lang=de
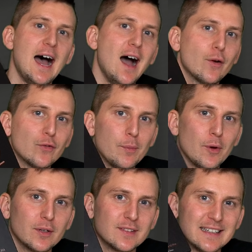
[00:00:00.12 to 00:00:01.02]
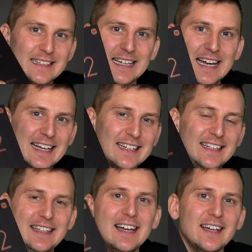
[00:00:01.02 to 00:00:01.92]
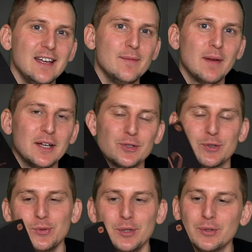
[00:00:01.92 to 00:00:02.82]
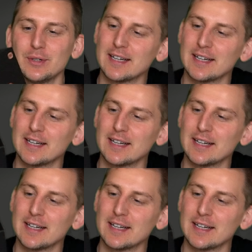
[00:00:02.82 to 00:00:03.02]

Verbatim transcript: out of the box direkt hier in mein Studio.